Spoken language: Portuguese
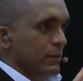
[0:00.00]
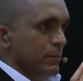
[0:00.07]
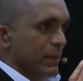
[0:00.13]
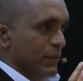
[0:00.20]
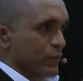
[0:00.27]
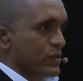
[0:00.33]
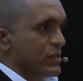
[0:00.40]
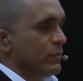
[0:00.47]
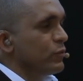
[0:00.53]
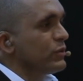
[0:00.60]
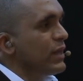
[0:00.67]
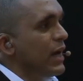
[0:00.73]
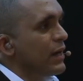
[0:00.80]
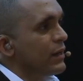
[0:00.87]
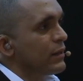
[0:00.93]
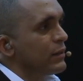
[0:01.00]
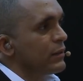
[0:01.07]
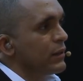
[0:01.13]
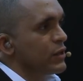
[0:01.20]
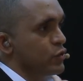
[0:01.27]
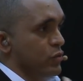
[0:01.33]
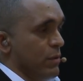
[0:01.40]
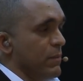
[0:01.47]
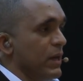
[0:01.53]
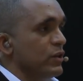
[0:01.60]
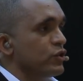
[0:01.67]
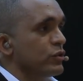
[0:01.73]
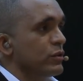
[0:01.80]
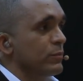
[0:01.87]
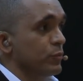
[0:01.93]
para você mudar a sua
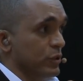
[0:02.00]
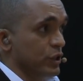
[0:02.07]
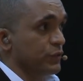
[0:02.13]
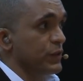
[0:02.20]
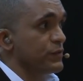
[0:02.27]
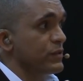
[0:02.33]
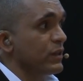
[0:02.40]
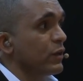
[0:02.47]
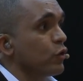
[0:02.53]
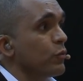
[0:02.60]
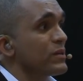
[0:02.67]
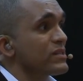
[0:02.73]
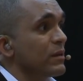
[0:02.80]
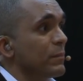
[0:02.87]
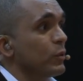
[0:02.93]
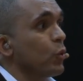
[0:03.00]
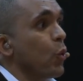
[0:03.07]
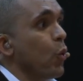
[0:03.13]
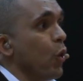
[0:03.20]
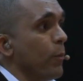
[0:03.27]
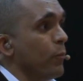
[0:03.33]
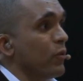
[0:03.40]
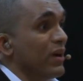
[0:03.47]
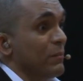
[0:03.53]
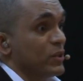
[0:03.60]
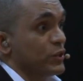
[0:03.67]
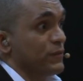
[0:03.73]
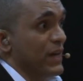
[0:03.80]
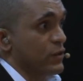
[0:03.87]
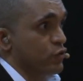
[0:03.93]
mente, muitas vezes você tem que começar pelo corpo, é
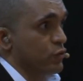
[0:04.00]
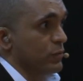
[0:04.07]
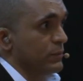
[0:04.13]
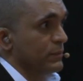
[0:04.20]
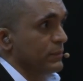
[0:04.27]
mais fácil.